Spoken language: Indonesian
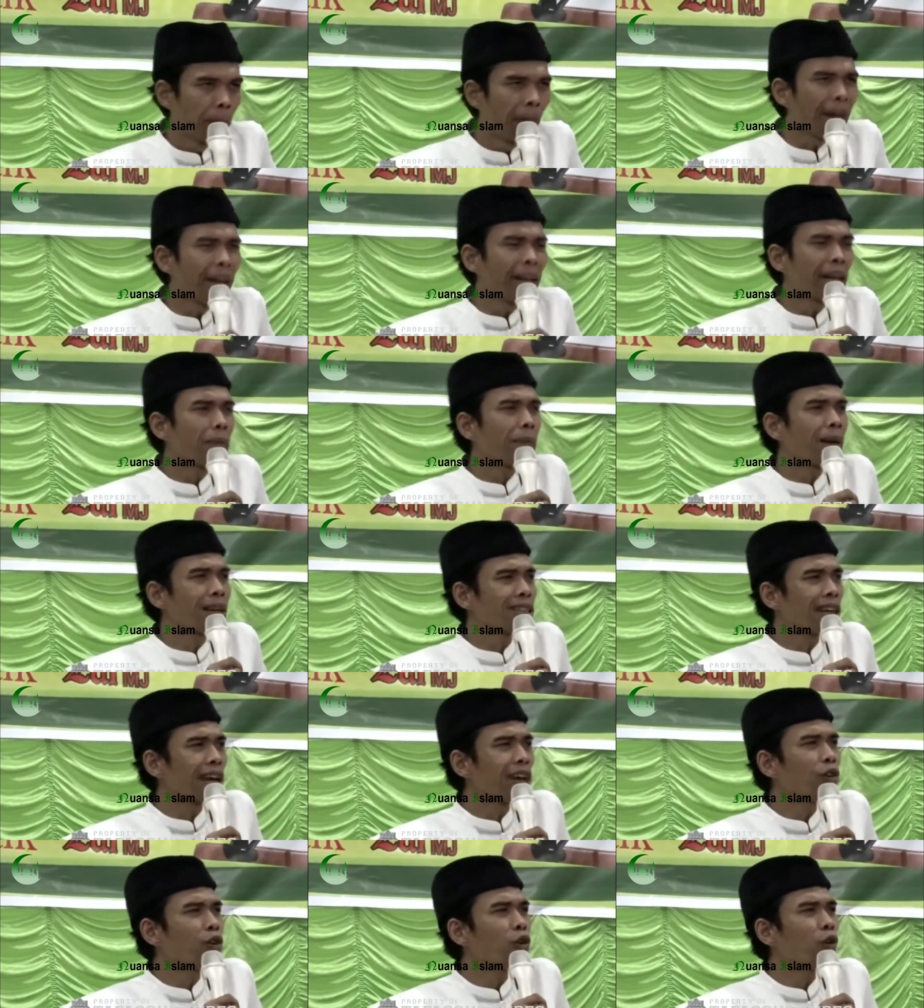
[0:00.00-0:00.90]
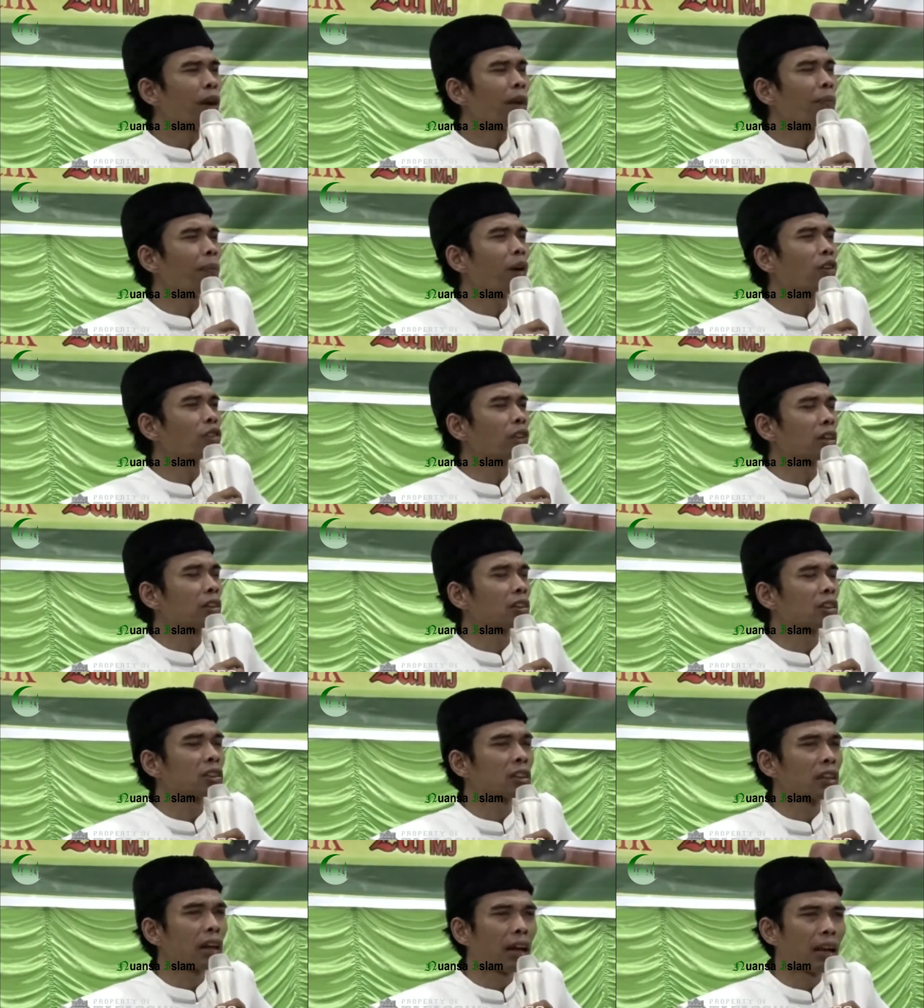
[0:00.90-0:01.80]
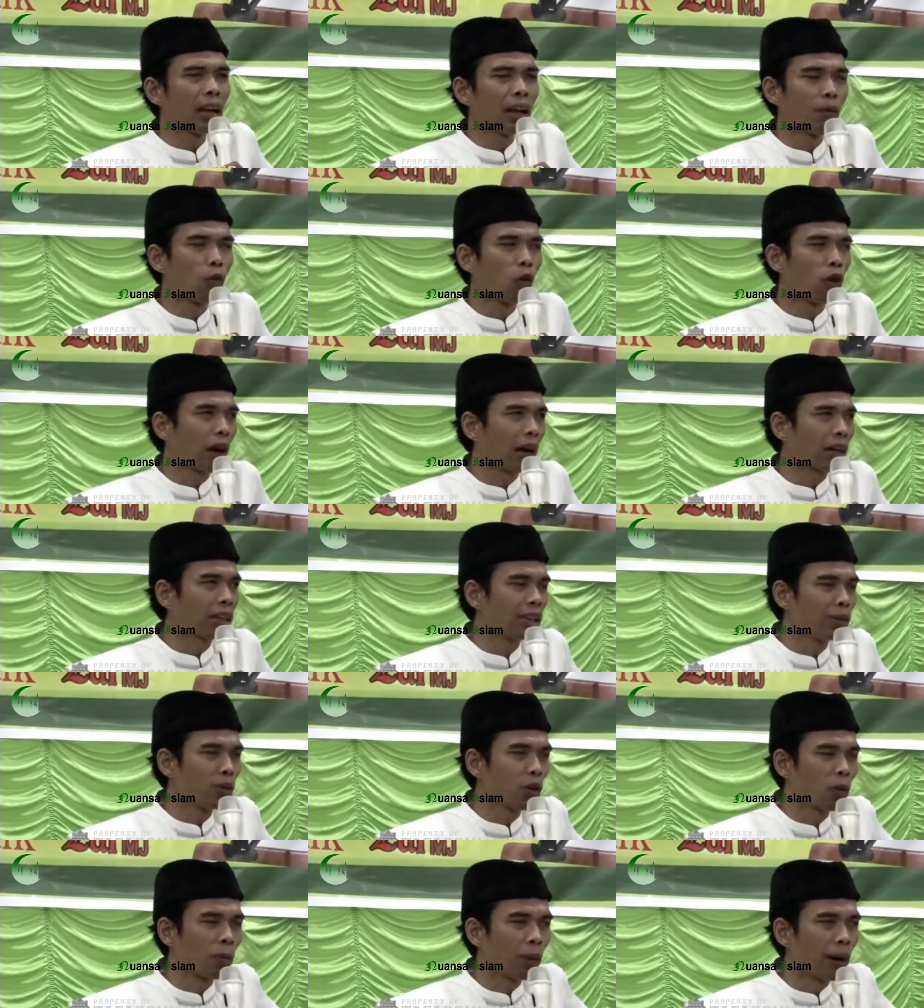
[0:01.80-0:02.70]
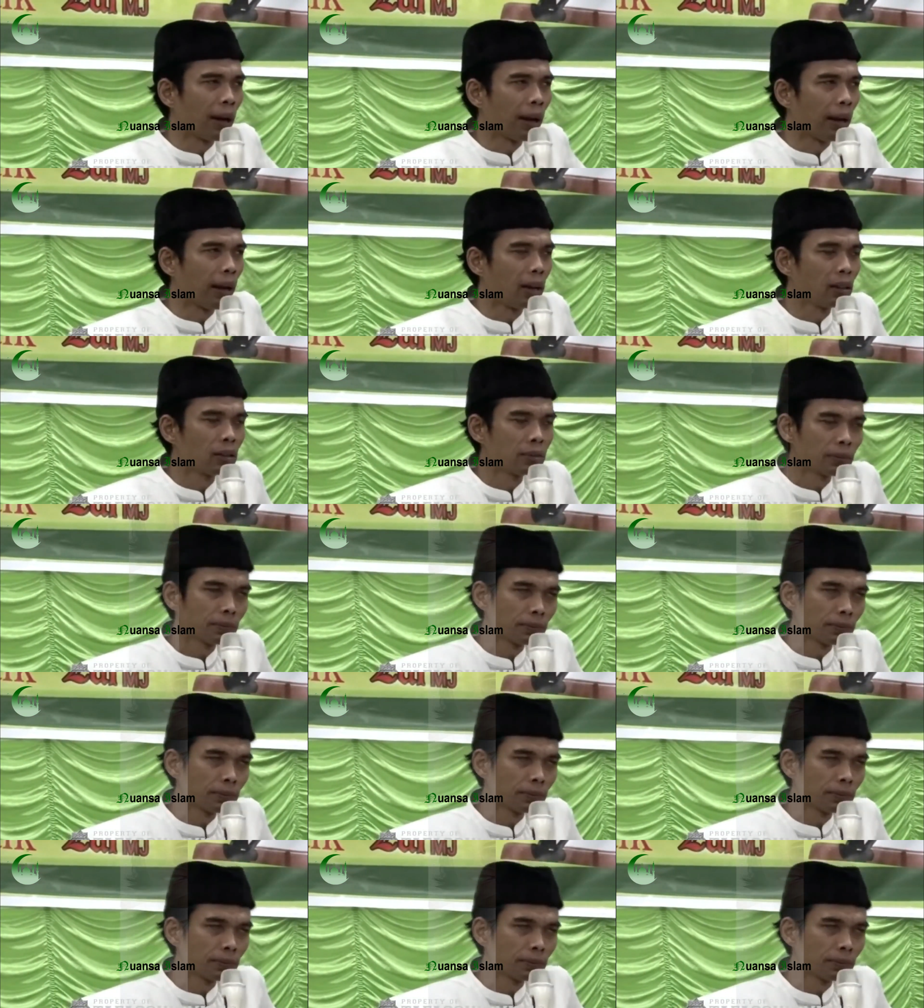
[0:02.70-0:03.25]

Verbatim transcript: mana yang basah duluan Pak Ustaz terserahlah mau kaki mau kepala